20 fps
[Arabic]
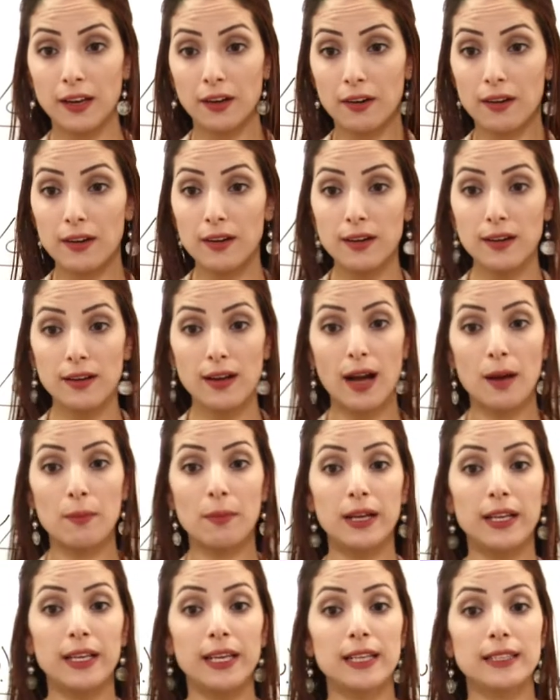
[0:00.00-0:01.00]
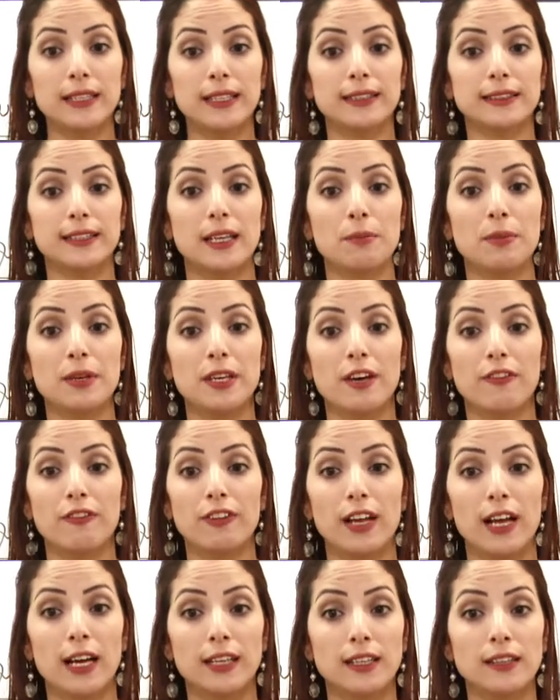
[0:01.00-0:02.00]
نرى عمليات حسابية
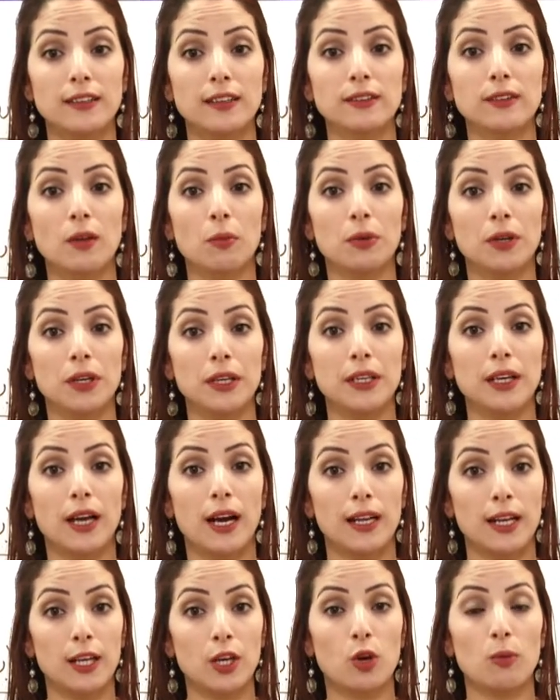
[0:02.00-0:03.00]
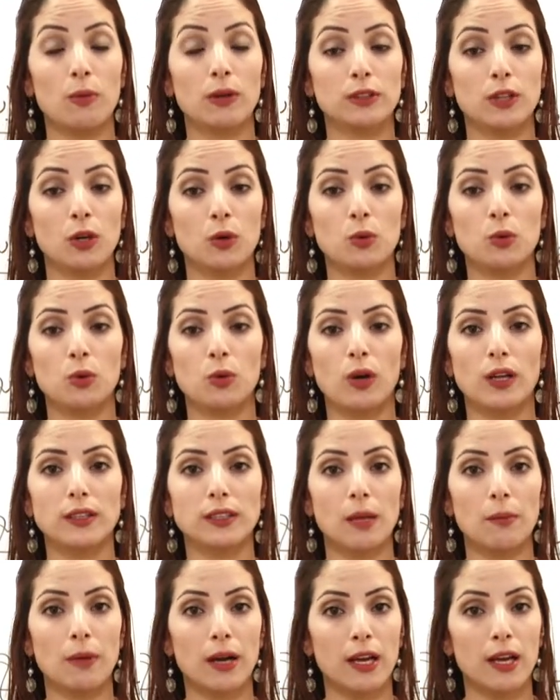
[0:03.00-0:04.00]
في الأعداد الطبيعية عليكم أن تكونوا قد
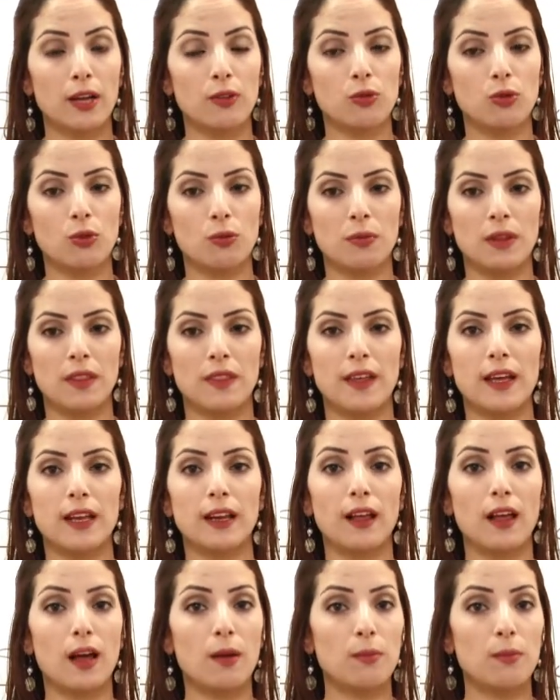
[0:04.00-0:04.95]
تمكنتم من ذلك